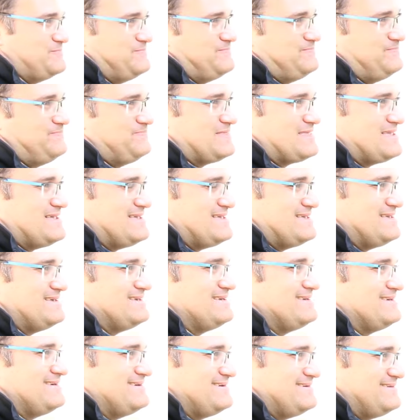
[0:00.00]
Voir les arbres
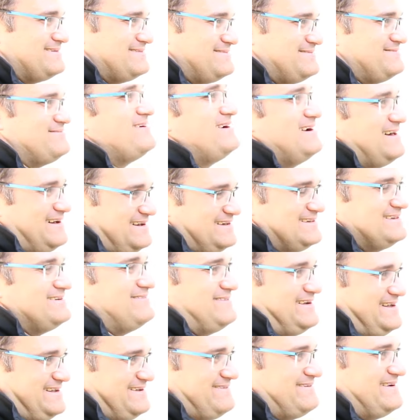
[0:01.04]
du formateur. Voilà.
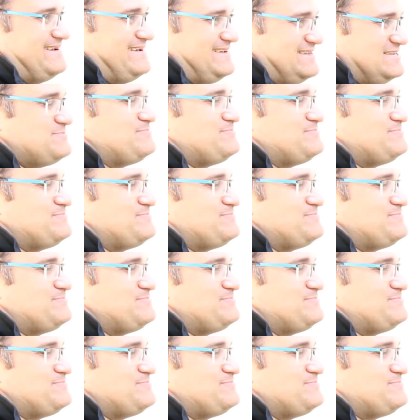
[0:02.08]
Mieux.